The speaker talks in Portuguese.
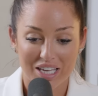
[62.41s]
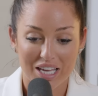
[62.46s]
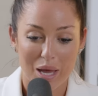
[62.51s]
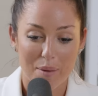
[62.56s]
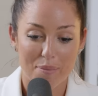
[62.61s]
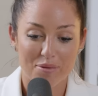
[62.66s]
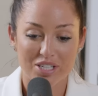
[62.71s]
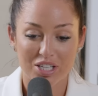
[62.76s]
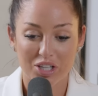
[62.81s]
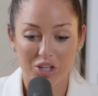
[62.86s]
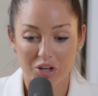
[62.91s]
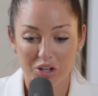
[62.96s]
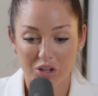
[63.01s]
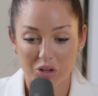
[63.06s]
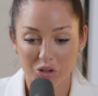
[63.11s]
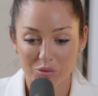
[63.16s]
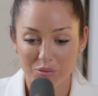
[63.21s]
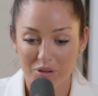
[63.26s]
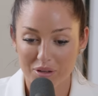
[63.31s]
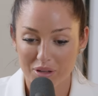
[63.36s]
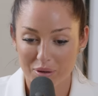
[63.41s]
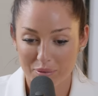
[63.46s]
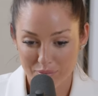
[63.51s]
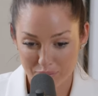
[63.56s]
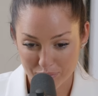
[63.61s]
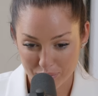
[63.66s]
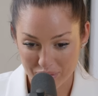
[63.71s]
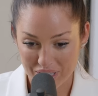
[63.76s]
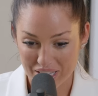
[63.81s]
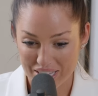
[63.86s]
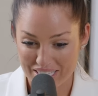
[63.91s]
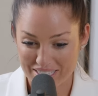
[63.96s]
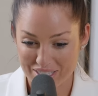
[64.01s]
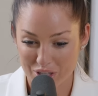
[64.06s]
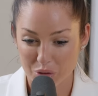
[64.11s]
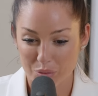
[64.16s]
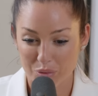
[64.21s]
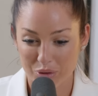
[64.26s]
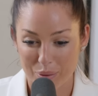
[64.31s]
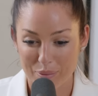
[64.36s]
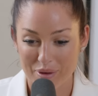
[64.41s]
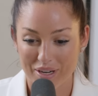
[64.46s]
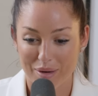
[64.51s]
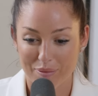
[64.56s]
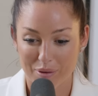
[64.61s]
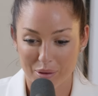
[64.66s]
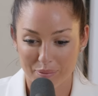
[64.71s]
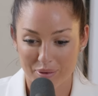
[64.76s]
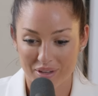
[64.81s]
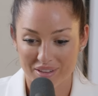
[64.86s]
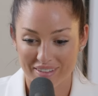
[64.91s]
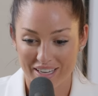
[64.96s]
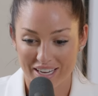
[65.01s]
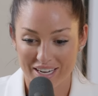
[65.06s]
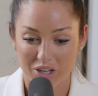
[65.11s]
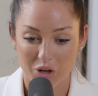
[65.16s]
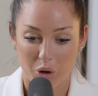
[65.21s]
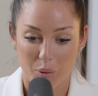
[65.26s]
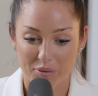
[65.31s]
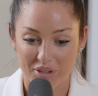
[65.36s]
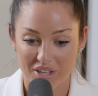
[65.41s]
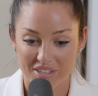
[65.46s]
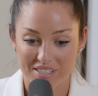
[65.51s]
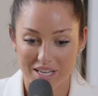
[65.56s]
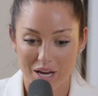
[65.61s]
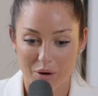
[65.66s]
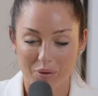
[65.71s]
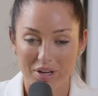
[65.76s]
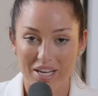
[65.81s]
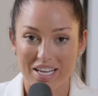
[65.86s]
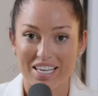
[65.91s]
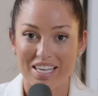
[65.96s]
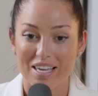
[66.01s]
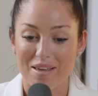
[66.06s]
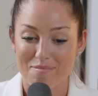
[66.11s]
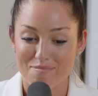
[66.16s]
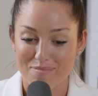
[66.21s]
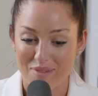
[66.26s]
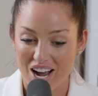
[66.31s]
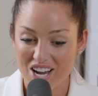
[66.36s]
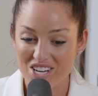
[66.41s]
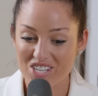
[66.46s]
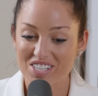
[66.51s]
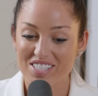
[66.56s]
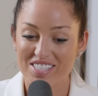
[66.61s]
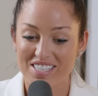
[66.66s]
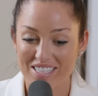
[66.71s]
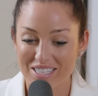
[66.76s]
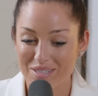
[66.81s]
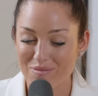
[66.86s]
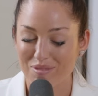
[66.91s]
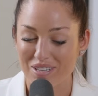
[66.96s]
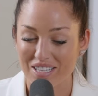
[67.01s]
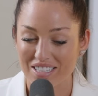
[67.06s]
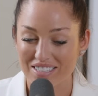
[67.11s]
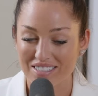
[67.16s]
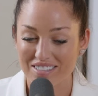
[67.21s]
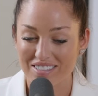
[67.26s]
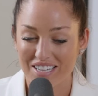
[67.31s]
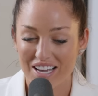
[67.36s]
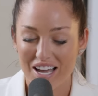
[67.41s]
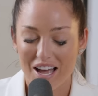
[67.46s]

é apresentadora da última edição do programa Cabelo Pantene na competição e, mais recentemente,